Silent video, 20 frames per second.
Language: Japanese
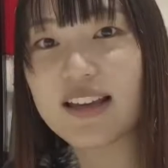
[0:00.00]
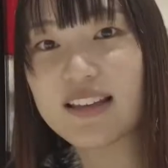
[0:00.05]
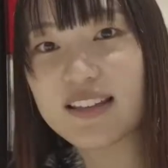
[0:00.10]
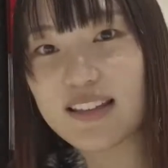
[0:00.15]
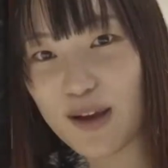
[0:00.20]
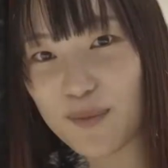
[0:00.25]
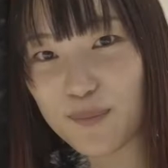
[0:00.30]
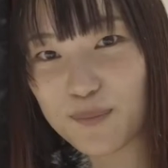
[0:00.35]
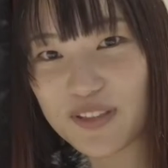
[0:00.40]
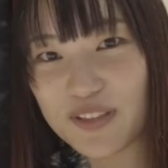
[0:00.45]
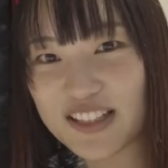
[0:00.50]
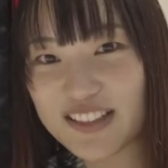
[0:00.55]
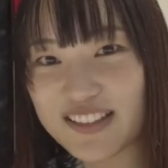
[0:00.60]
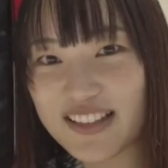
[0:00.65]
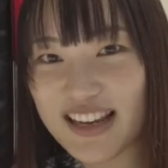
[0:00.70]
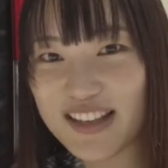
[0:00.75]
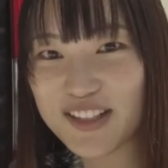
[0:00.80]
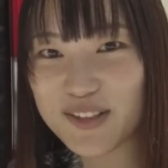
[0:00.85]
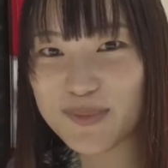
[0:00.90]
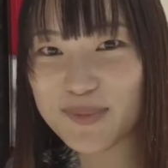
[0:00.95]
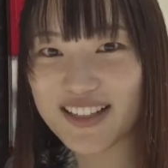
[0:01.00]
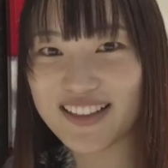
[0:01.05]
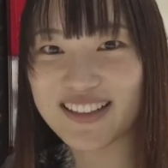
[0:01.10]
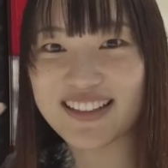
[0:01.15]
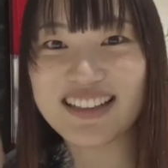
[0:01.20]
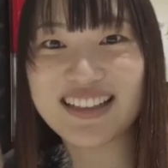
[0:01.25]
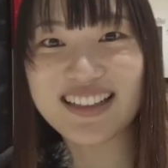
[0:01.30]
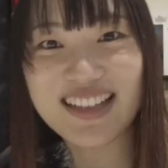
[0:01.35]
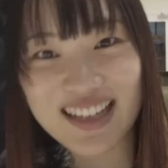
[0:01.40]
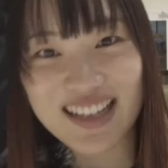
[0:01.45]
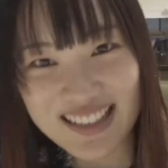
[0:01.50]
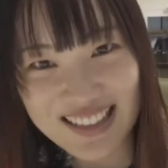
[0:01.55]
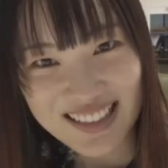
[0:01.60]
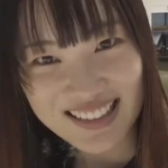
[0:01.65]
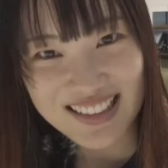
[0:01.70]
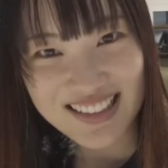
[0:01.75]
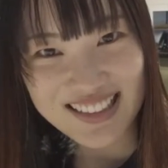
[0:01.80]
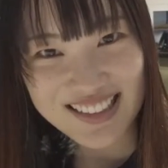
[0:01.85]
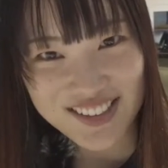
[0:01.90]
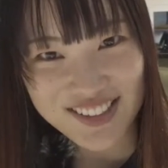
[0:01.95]
キャンピング N 番いかがだっ
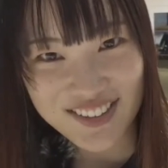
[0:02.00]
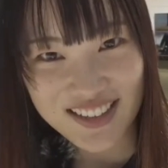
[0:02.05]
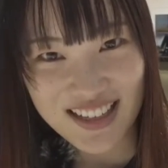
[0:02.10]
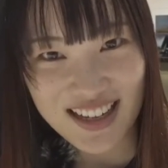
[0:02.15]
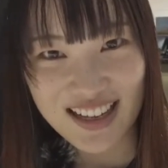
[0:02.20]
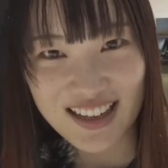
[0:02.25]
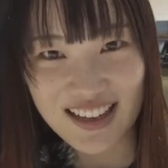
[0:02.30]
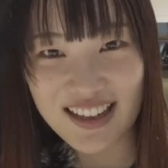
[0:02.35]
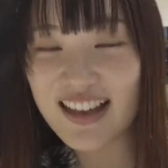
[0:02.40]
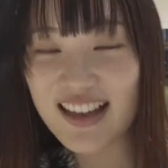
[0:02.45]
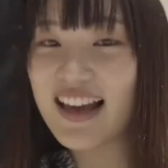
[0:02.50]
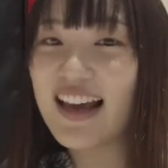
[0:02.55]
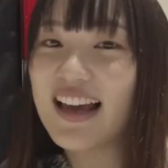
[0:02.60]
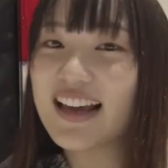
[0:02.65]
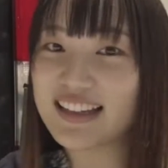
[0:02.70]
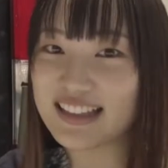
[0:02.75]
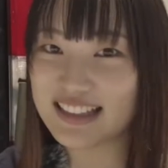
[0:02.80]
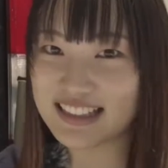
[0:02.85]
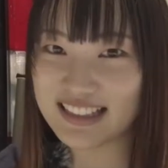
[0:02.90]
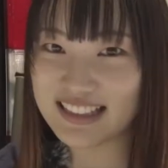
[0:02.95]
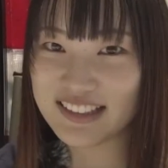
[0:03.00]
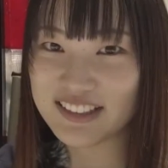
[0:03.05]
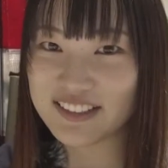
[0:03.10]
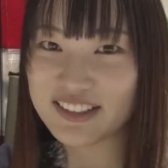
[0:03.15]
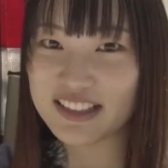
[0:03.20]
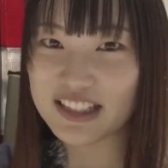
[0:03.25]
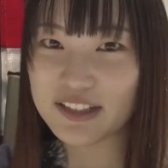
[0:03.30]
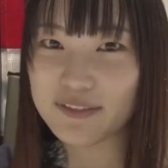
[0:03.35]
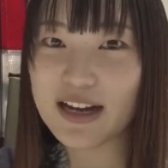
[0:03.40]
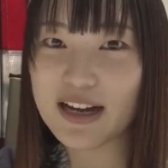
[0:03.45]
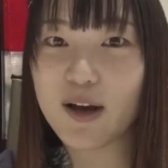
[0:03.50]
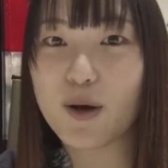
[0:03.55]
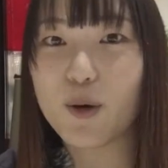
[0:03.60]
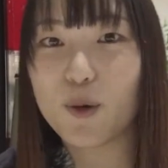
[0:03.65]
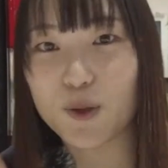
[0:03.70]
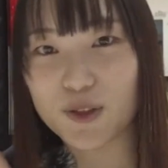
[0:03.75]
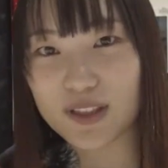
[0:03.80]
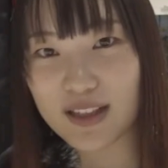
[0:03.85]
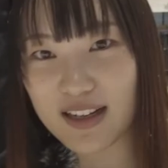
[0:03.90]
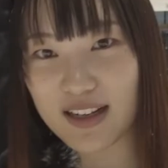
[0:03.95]
たでしょうか気になる方は
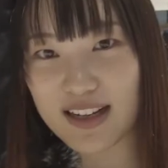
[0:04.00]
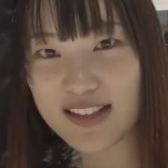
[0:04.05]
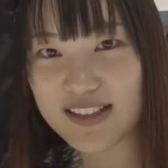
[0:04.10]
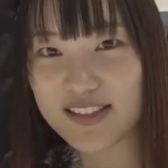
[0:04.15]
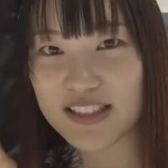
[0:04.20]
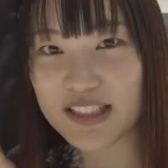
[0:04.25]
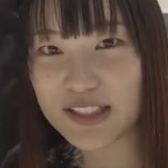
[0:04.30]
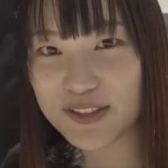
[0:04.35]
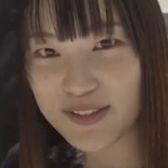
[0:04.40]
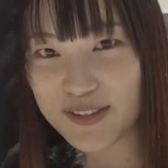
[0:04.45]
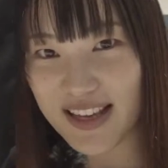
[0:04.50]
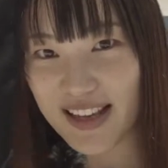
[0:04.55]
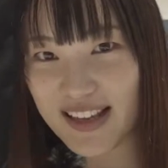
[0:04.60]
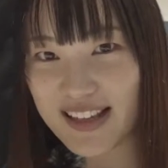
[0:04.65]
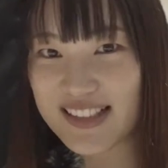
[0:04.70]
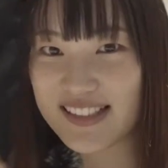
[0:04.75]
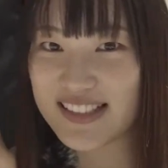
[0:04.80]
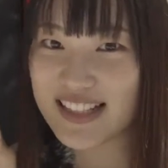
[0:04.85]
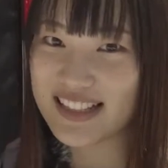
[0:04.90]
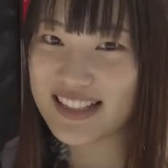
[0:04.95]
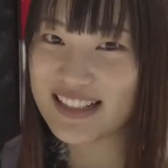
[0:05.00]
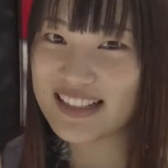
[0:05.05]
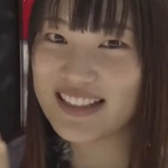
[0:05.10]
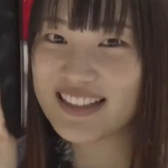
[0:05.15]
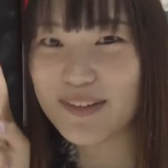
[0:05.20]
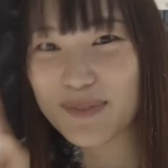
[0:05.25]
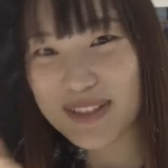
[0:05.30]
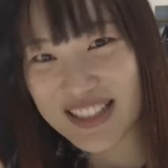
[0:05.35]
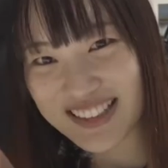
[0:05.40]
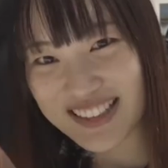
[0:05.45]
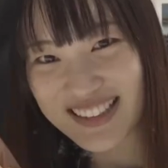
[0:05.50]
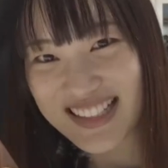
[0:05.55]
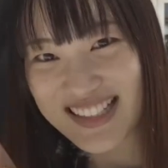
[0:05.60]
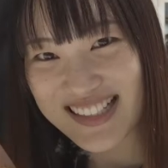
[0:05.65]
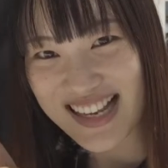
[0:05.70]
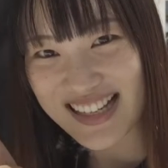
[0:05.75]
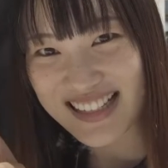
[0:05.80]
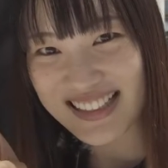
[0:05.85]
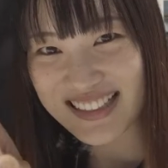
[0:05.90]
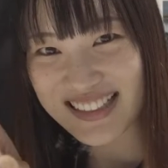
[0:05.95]
ホンダカーズ岐阜へぜひ来てみてくだ
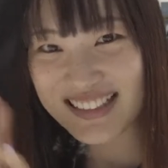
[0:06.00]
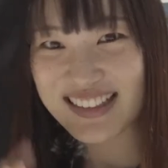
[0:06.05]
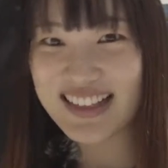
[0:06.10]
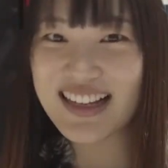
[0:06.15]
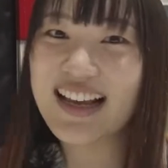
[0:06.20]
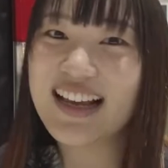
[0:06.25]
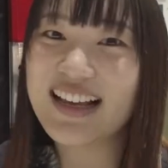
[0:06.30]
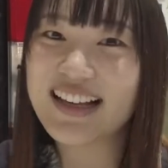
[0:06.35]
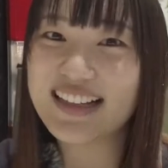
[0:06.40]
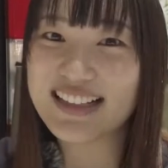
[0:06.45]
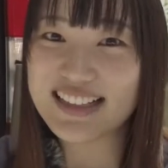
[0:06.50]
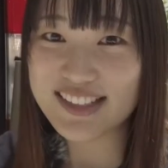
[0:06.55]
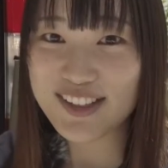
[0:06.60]
さい以